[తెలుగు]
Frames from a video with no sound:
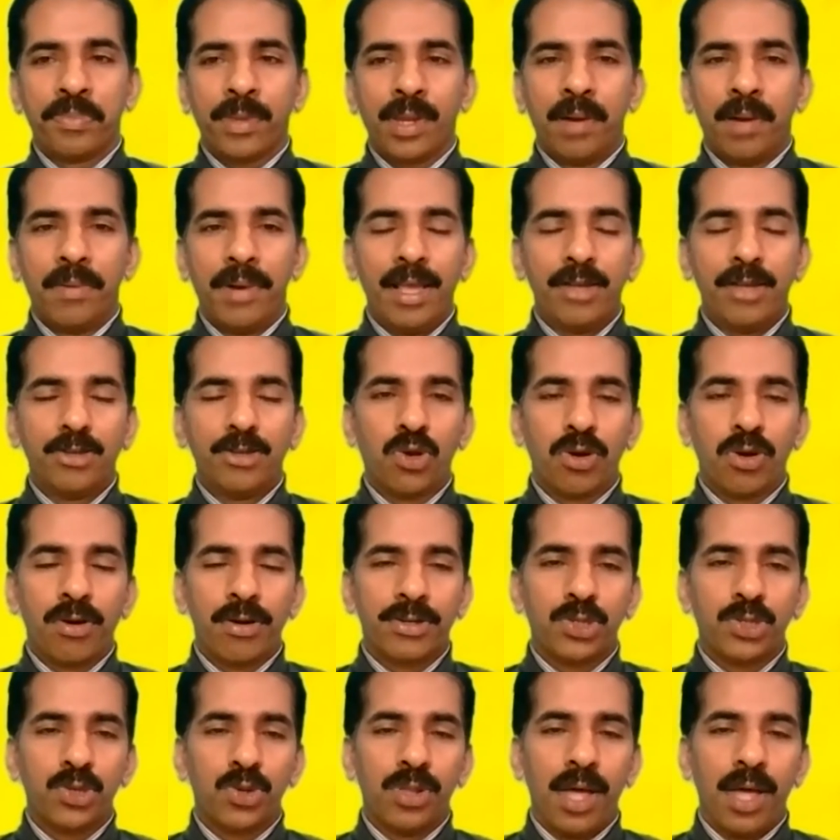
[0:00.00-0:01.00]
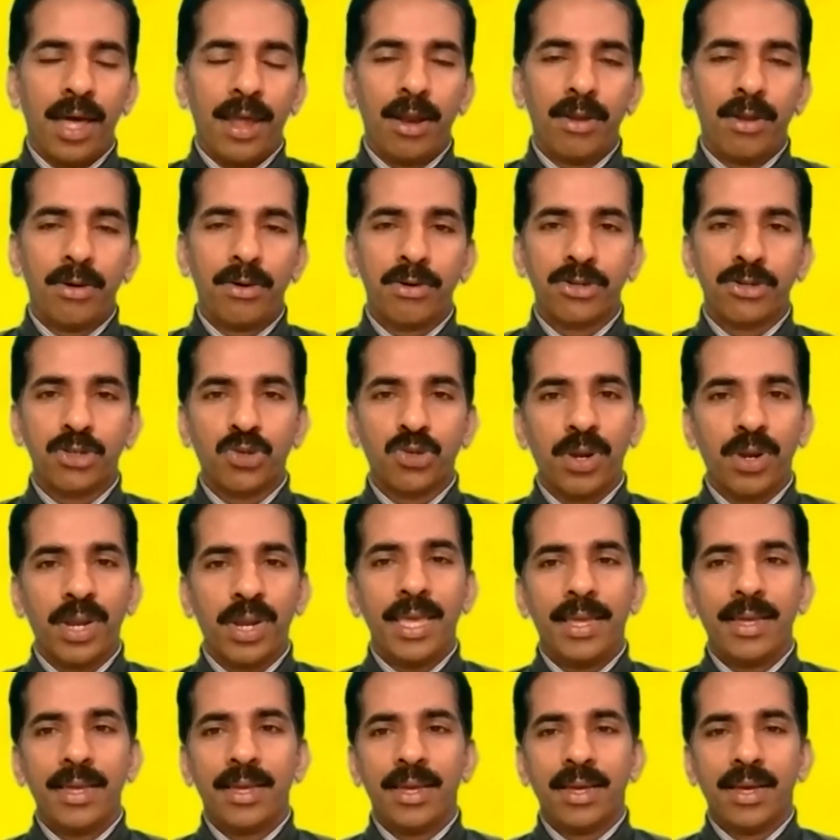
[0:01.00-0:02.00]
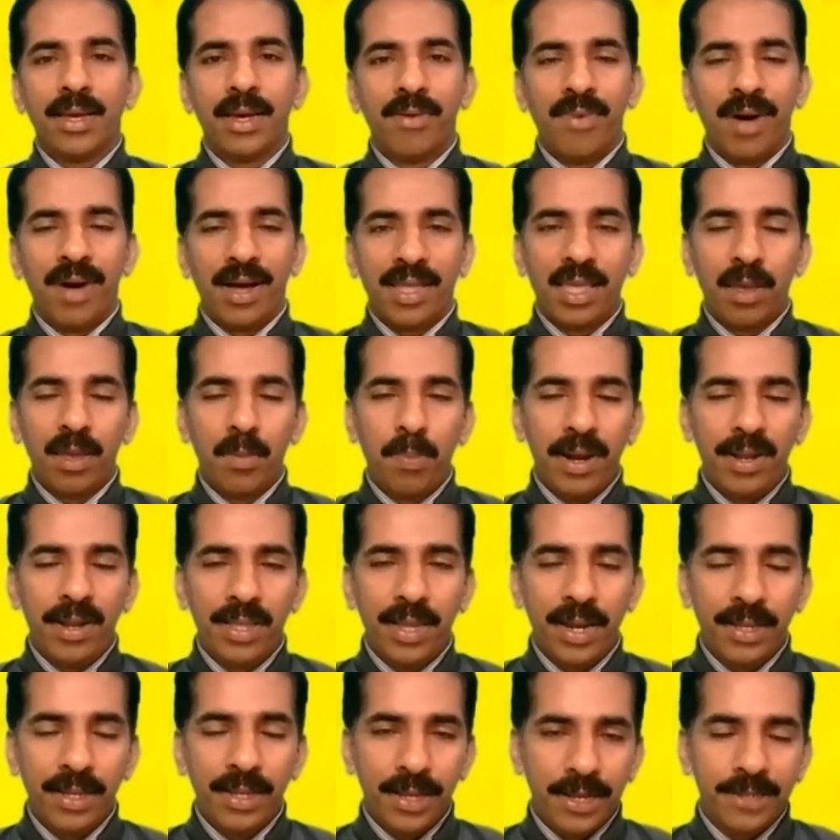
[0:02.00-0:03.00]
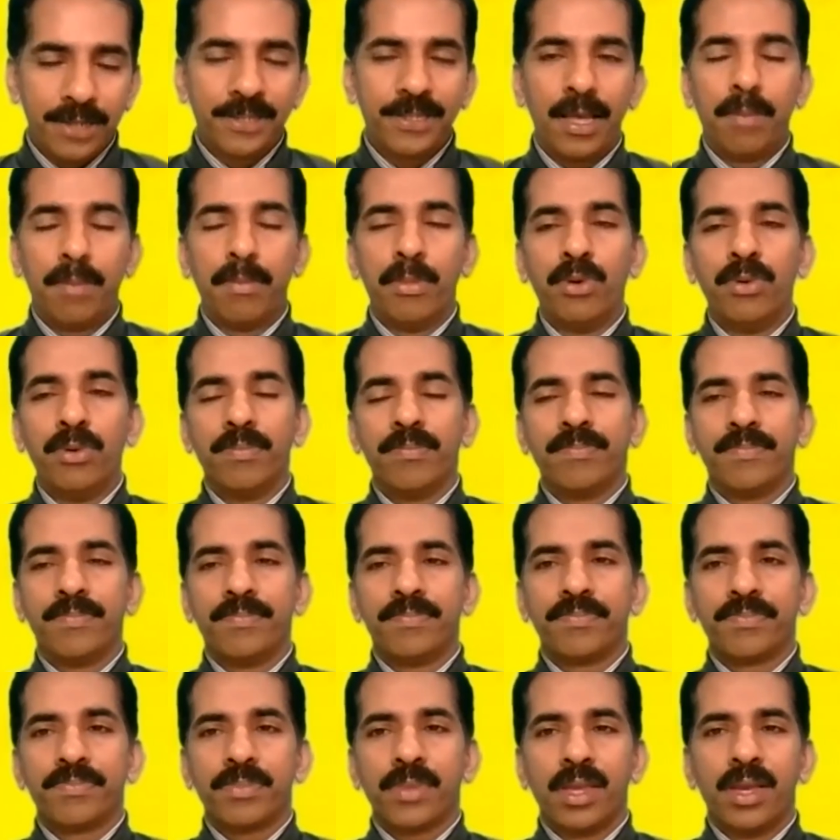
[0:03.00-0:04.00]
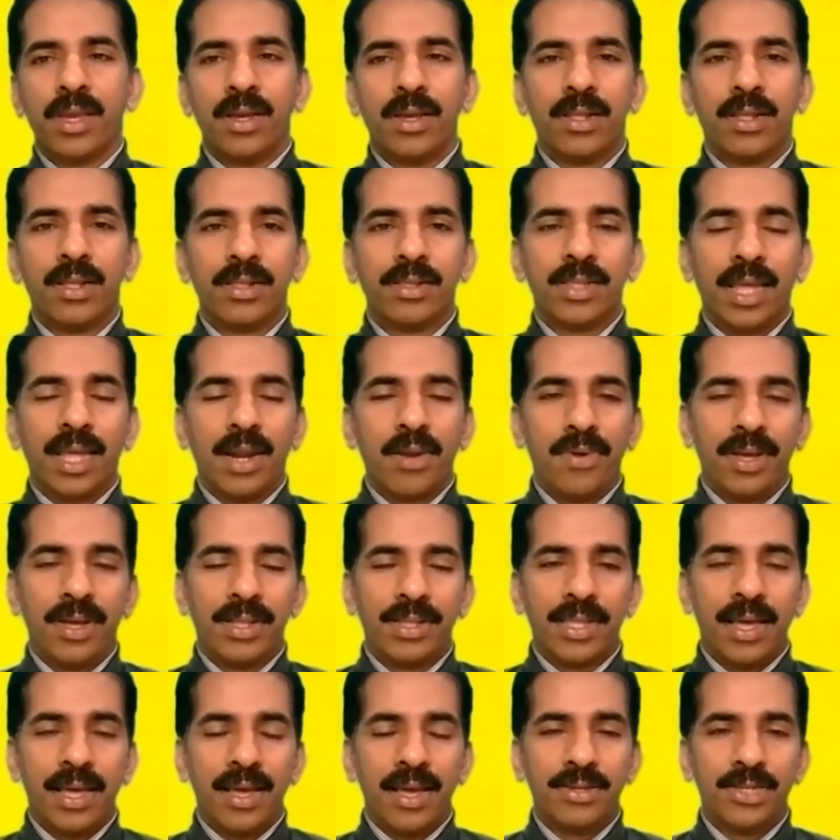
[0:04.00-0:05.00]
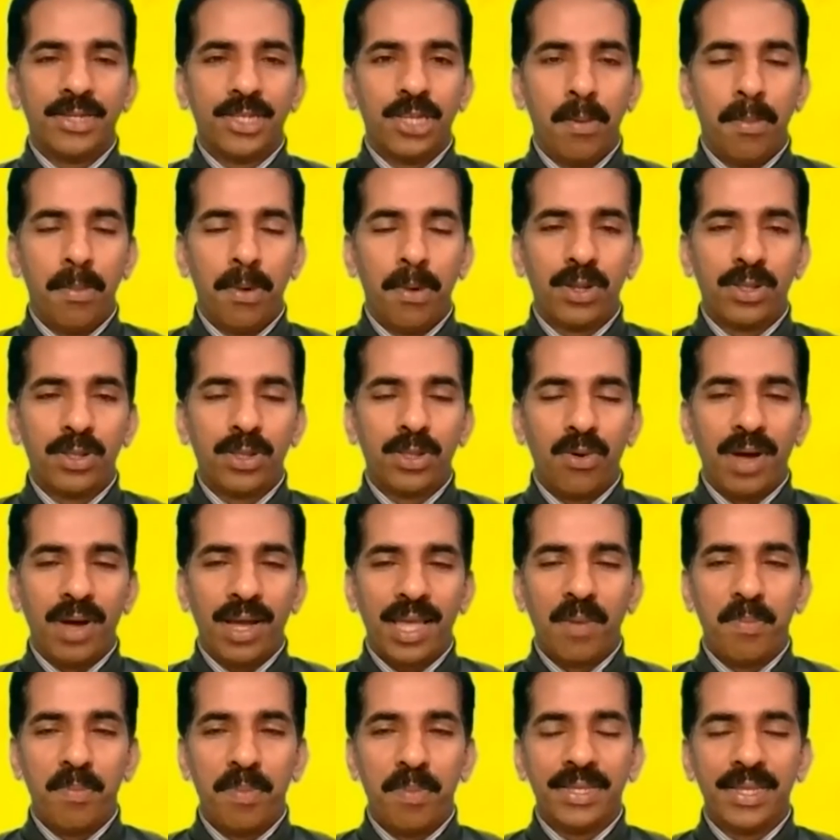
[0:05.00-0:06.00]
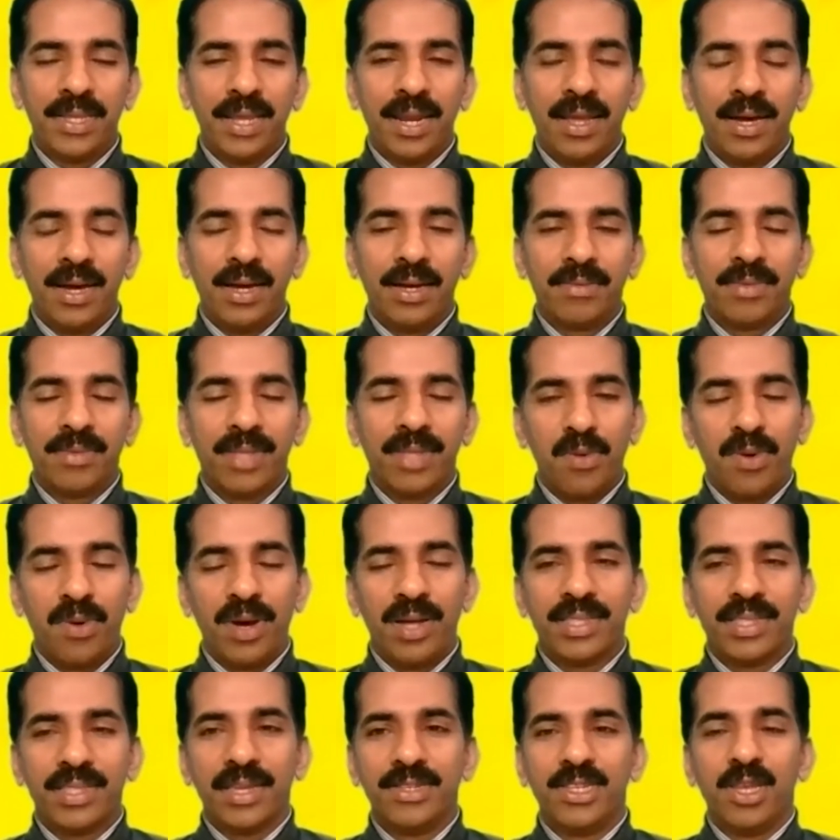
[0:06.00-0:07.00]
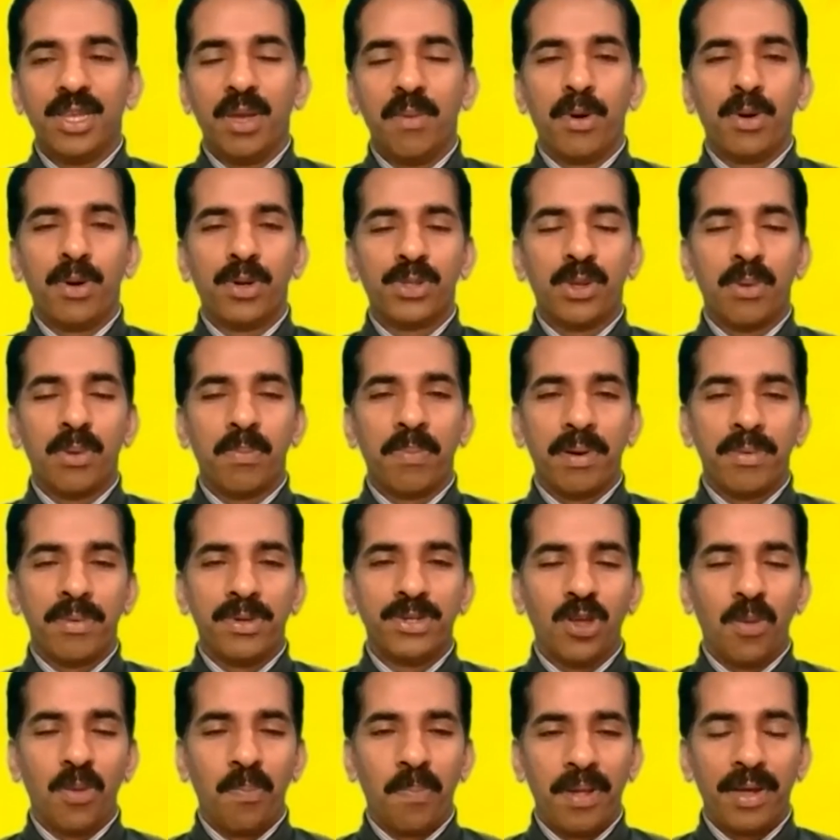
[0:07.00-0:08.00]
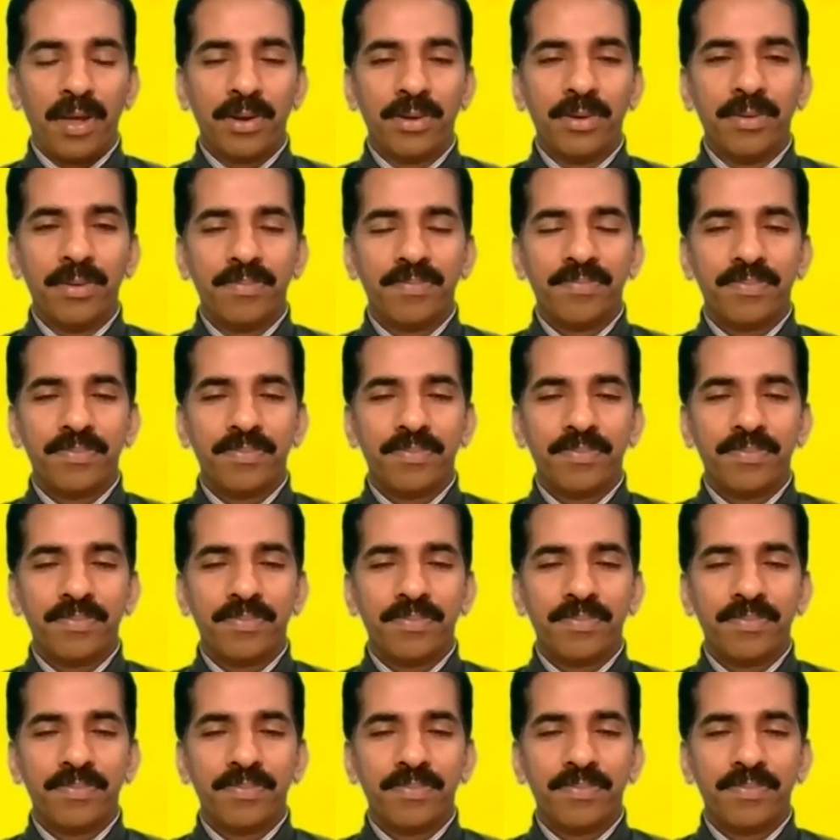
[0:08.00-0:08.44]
ఇప్పుడు యేసుకృష్ణ దానిలో కూర్చొని వాక్య పరిచయం చేశాము తర్వాత సీమోన్తో వాక్య పరిధిర తర్వాత సీమోన్తో ప్రభు చెప్పారు